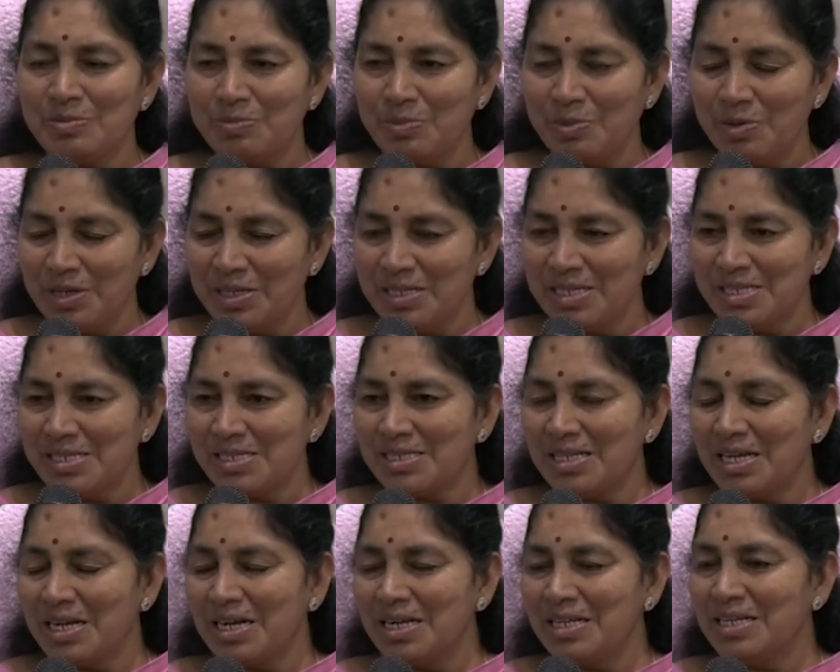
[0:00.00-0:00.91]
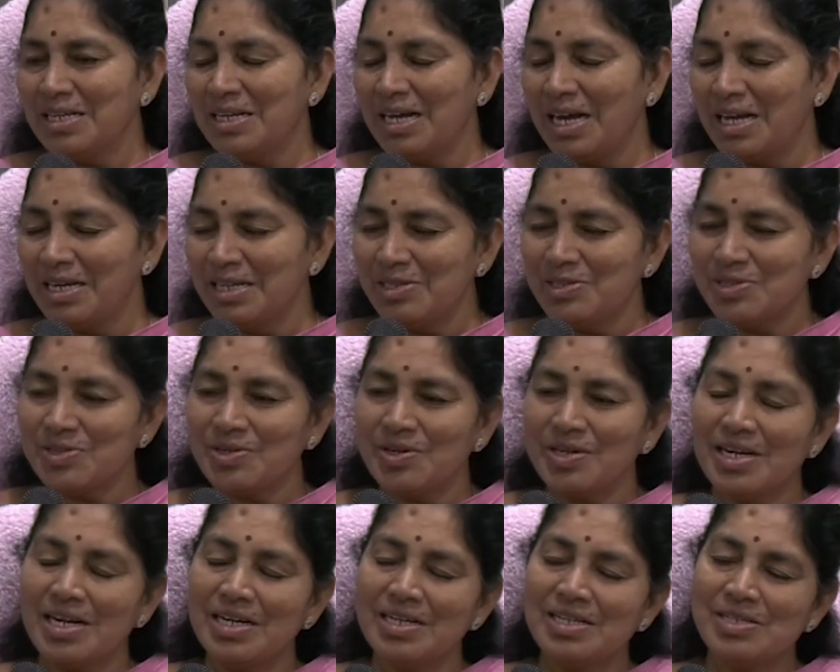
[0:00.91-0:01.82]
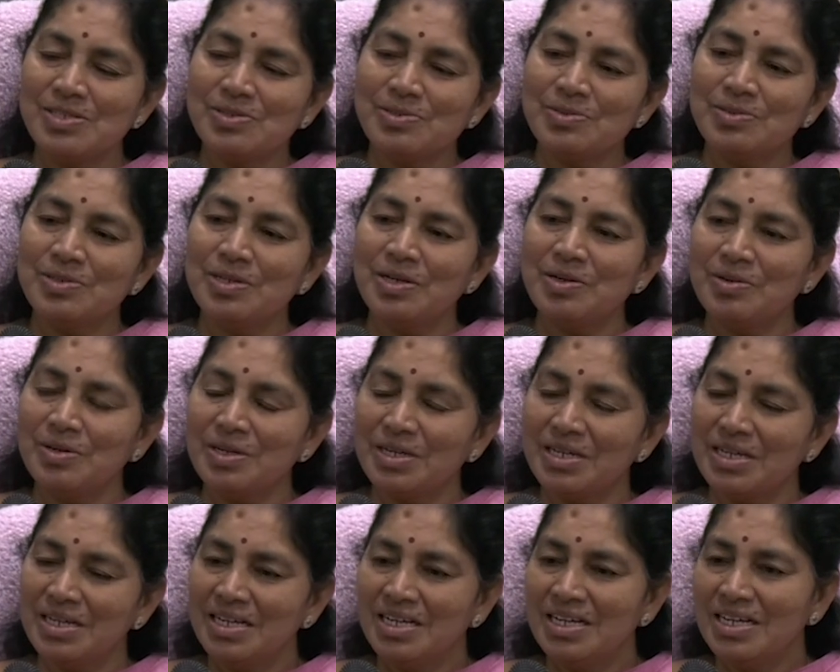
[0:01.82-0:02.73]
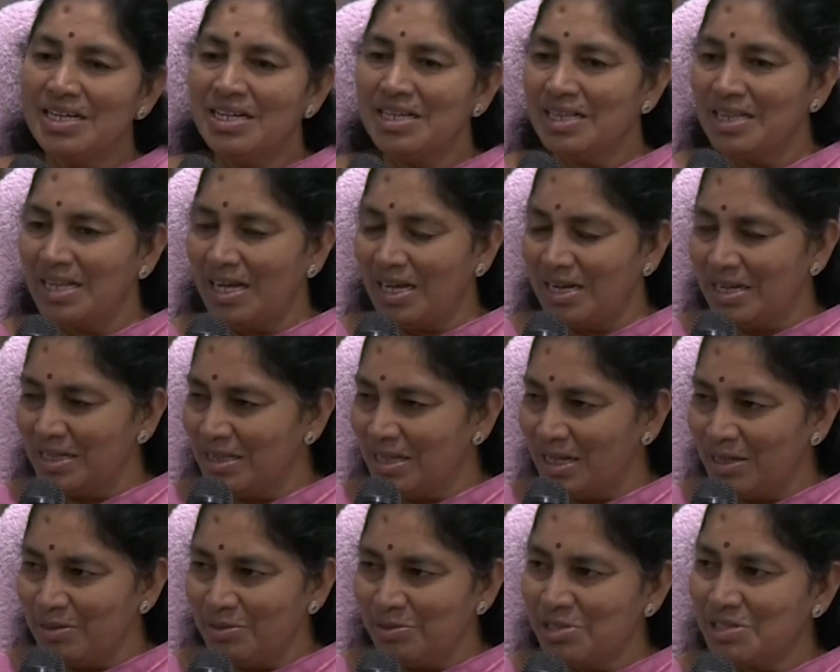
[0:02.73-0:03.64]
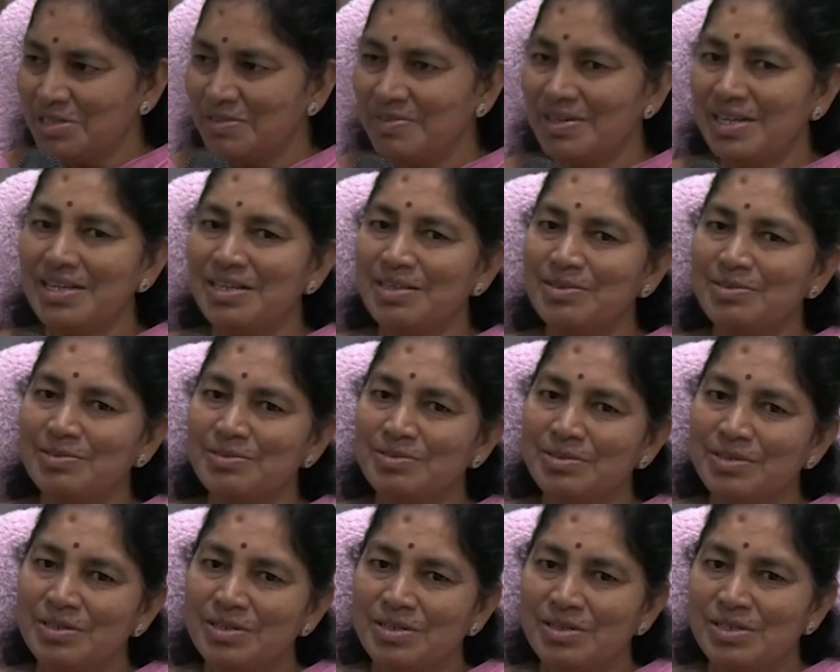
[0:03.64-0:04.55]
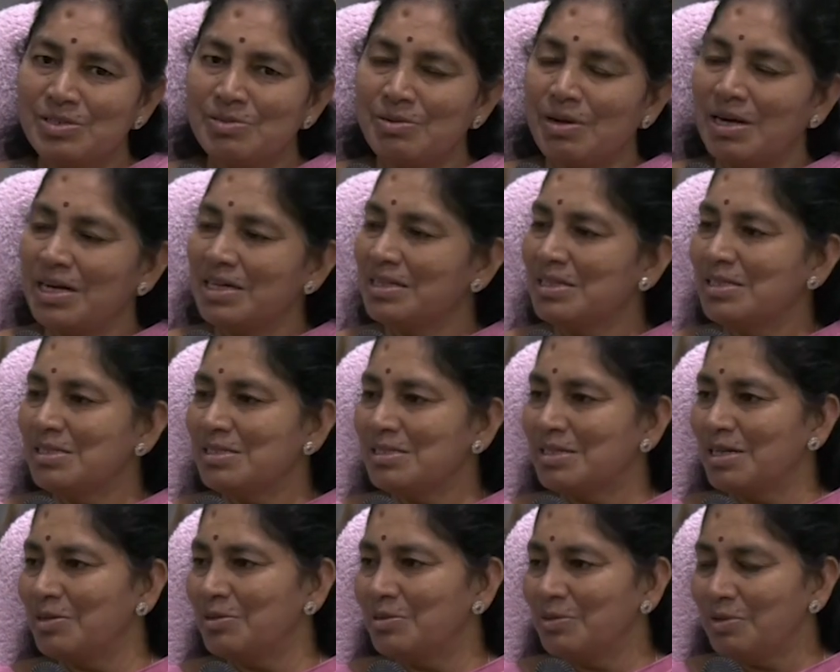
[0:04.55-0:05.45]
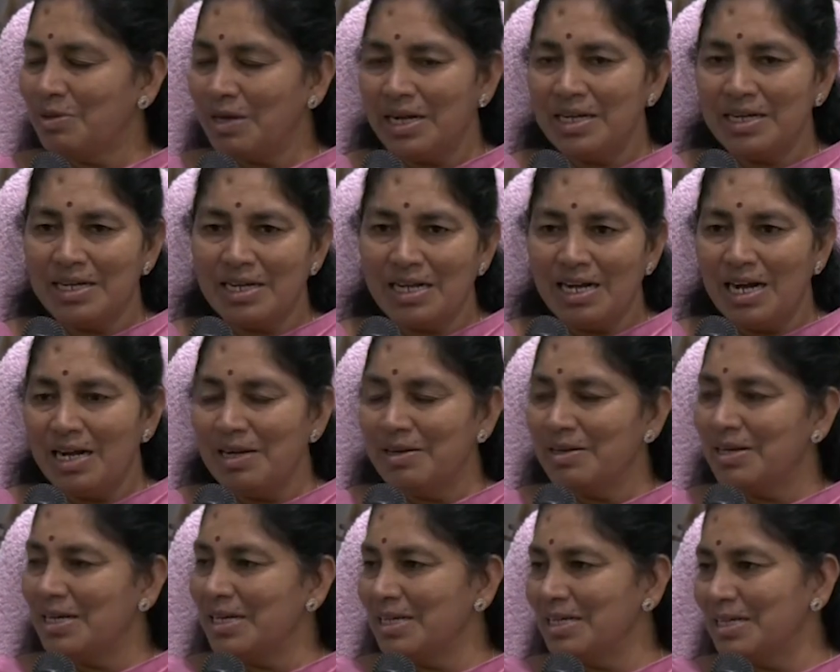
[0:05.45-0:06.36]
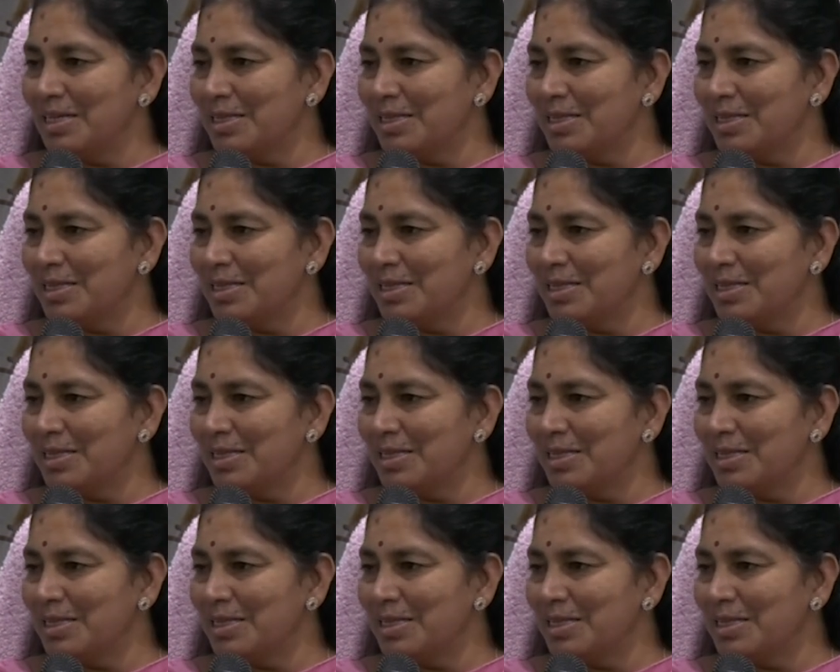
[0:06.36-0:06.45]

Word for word: పోటీ చేస్తానని నా నియోజకవర్గాన్ని ఎంచుకున్నారు అంటే దానంత అదృష్టమే లేదు స్వాగతిస్తాను ఆయన కాళ్ళు కడిగి